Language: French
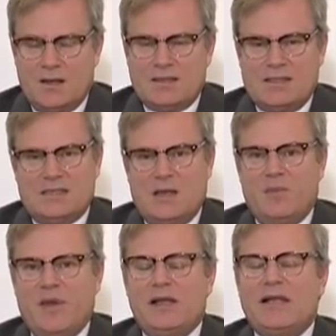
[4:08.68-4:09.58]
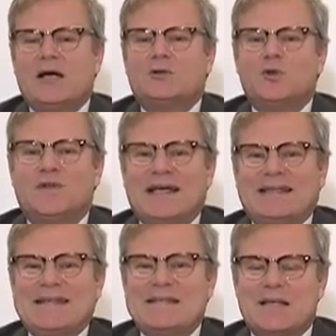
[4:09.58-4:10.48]
Ça s'appelle l'acte
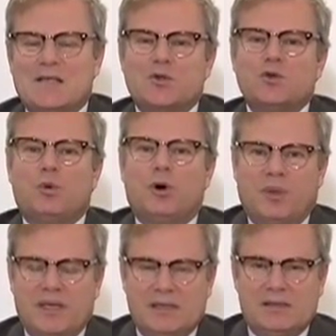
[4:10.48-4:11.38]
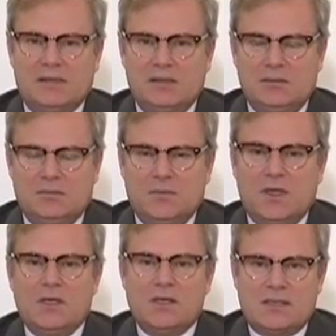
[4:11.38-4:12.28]
d'attestation de propriété.
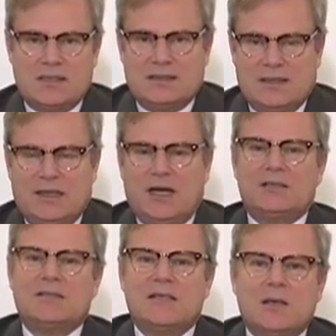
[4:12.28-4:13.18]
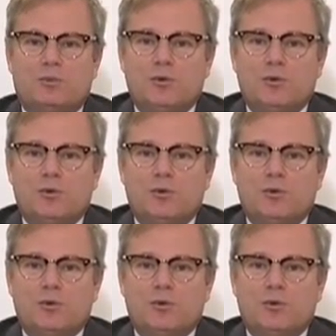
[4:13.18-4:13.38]
C'est un acte qui est